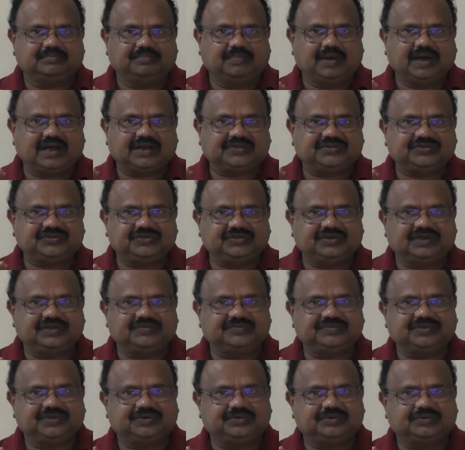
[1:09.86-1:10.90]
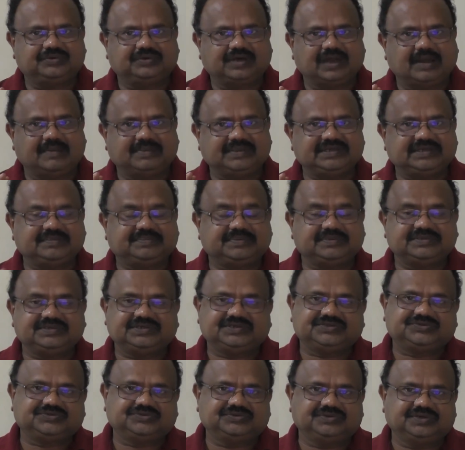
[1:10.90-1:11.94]
భారతీయులందరూ రామజపం
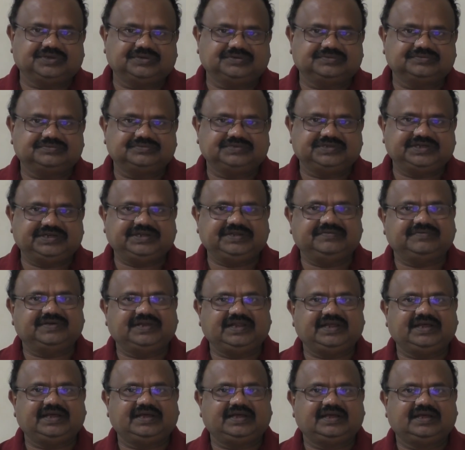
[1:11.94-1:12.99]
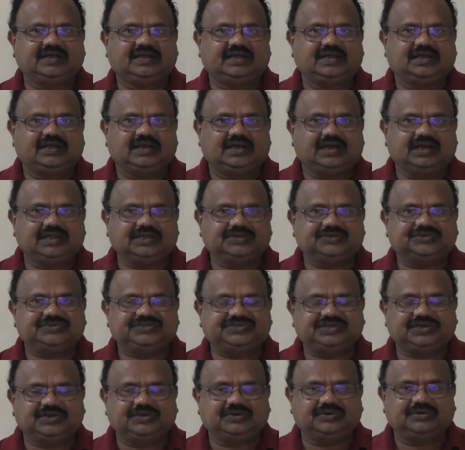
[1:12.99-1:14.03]
చేస్తున్నారు ఇటీవలే
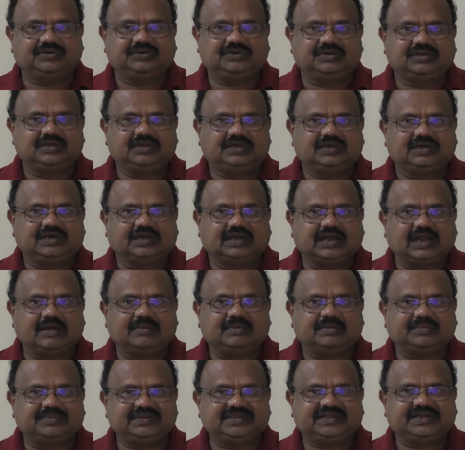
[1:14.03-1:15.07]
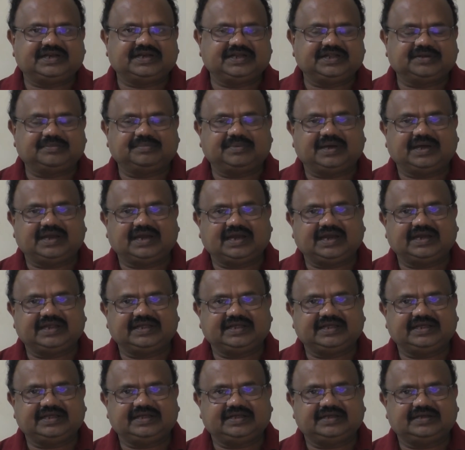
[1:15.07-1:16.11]
అయోధ్యలో రామమందిర
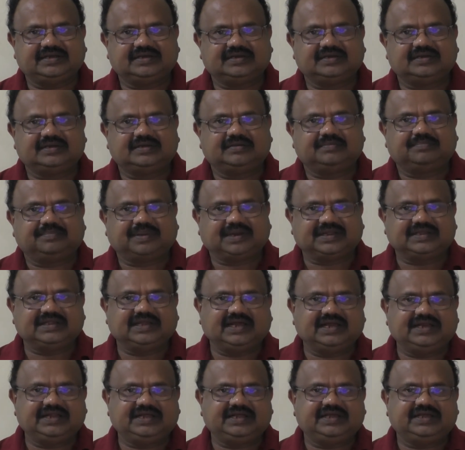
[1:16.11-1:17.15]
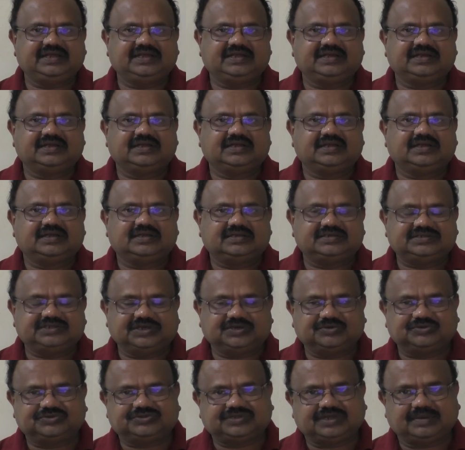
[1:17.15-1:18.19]
నిర్మాణానికి ప్రధాని
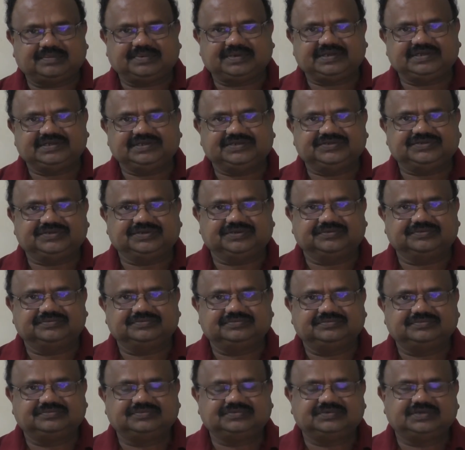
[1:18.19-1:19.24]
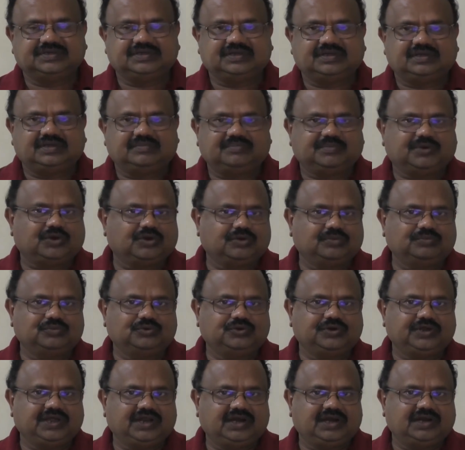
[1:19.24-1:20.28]
శంకుస్థాపన చేశారు మరో
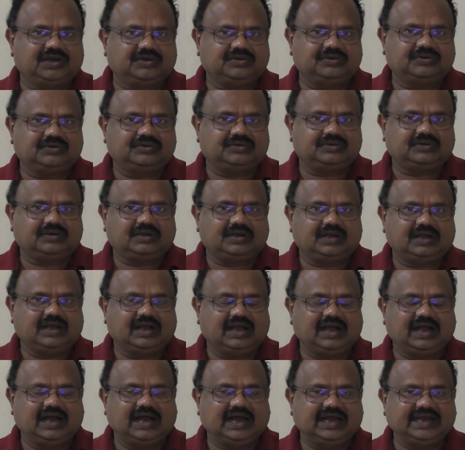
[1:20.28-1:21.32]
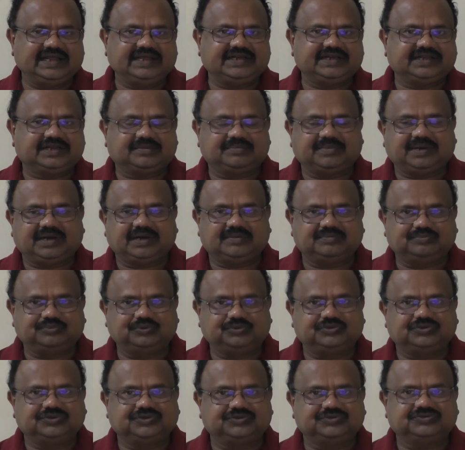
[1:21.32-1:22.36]
మూడేళ్లలో ఆ ఆలయ నిర్మాణం
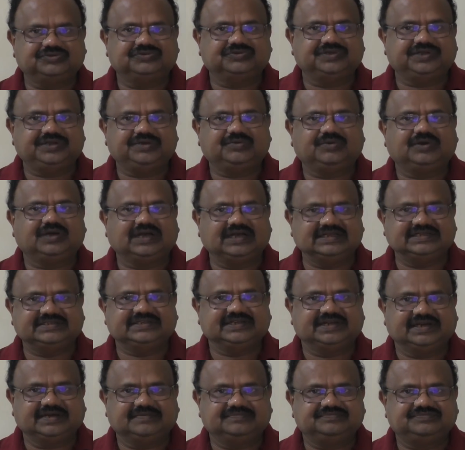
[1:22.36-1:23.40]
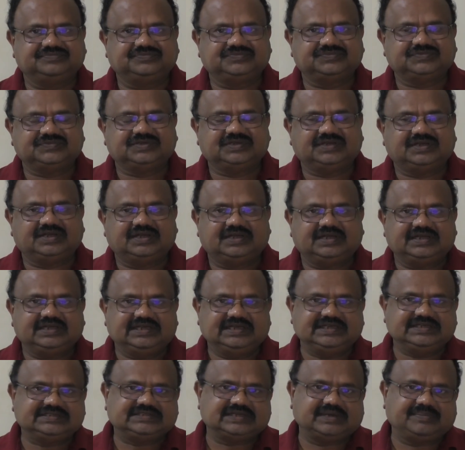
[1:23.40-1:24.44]
పూర్తవుతుందని ఒక అంచనా
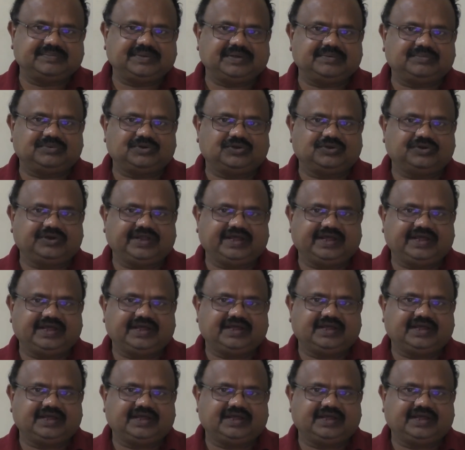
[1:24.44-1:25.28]
ఈ సమయంలోనే